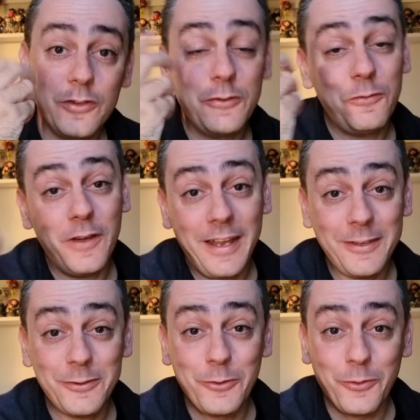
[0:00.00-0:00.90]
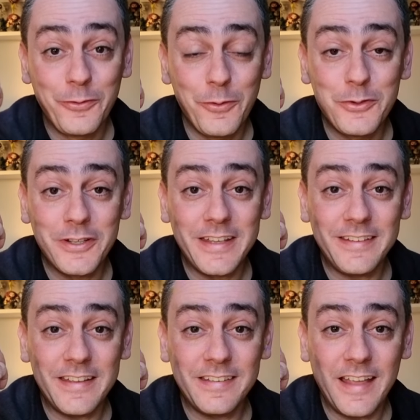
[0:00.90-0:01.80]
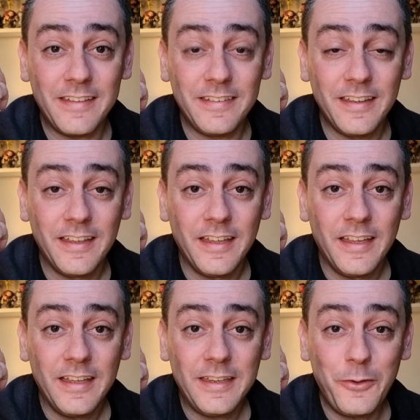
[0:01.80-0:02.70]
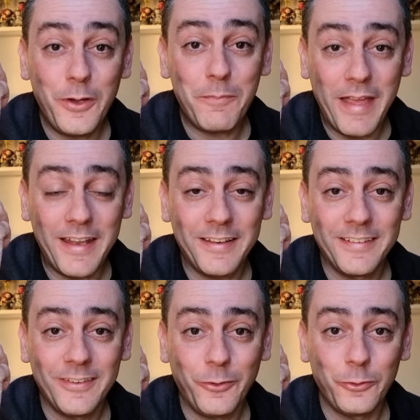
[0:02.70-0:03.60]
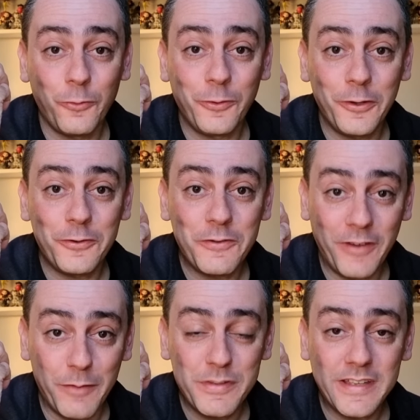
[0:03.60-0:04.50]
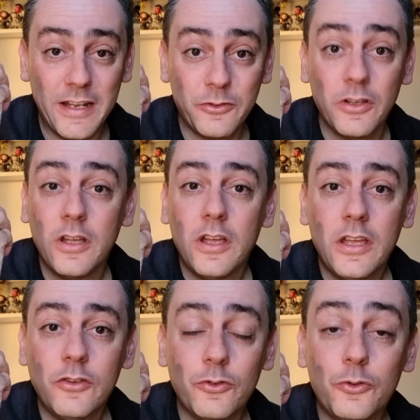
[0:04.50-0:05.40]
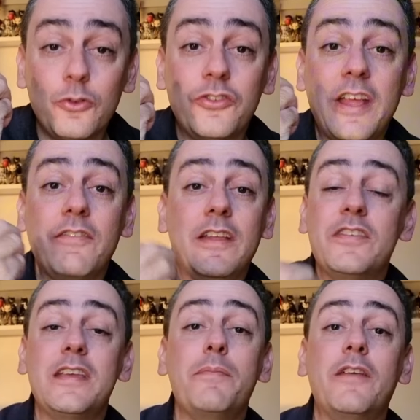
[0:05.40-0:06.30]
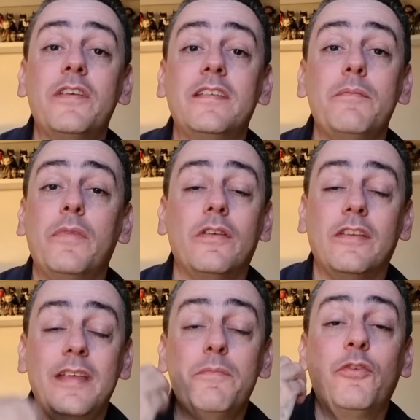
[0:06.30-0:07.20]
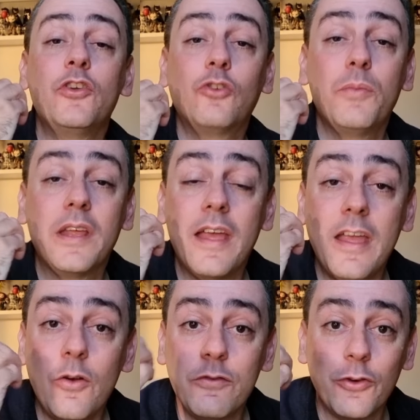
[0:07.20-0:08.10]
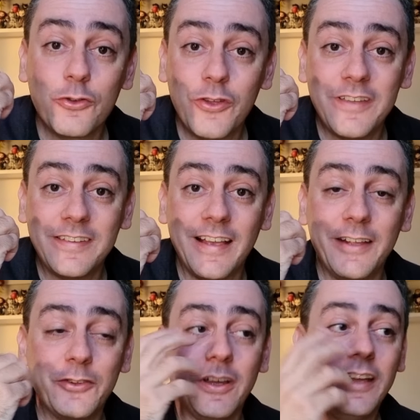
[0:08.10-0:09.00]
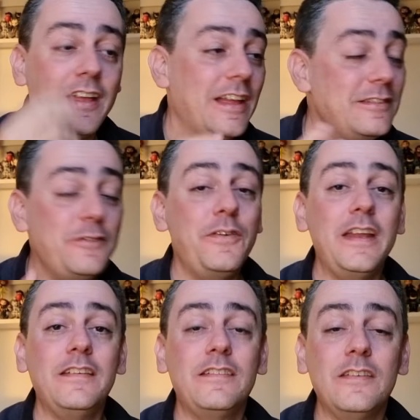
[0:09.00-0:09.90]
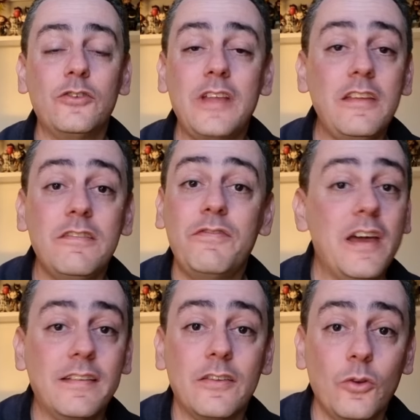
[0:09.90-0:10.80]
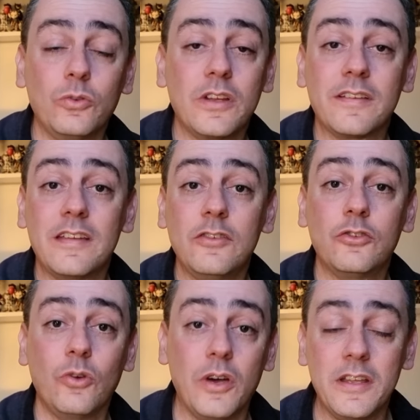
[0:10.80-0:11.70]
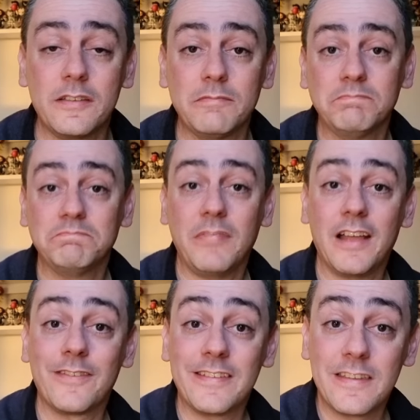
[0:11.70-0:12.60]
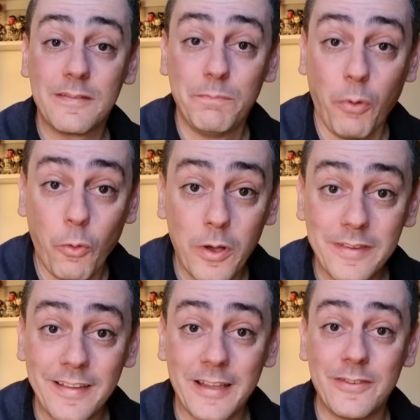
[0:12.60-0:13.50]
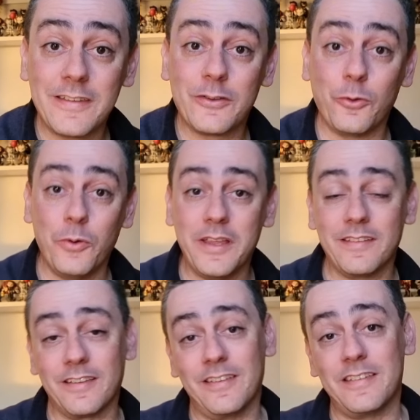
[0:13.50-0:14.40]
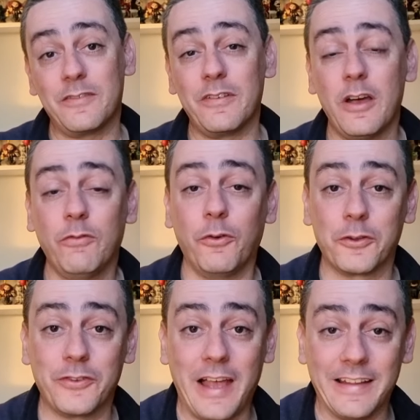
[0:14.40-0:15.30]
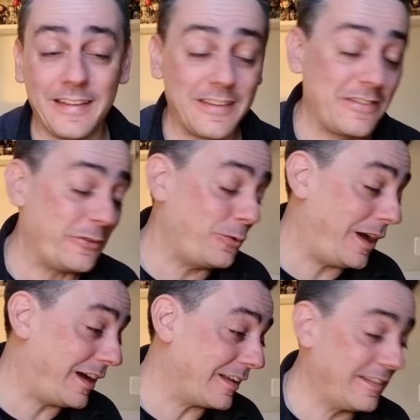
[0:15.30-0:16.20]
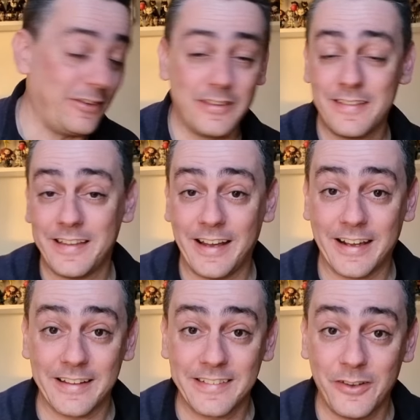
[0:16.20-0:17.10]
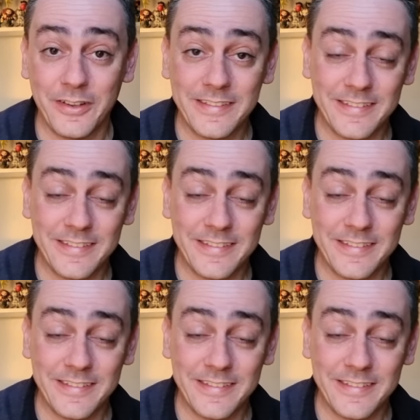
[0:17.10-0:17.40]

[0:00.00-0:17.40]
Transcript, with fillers: diferente do filme de 87, que o He-Man, o Dolph Lundgren, fala para o esqueleto: Isso tudo tem, teve sempre a ver, sempre, sempre foi sobre eu e você, esqueleto. Diferente disso, tem diversas outras histórias, às vezes boas, às vezes ruins, às vezes forçadas, às vezes com lacração, às vezes sem lacração,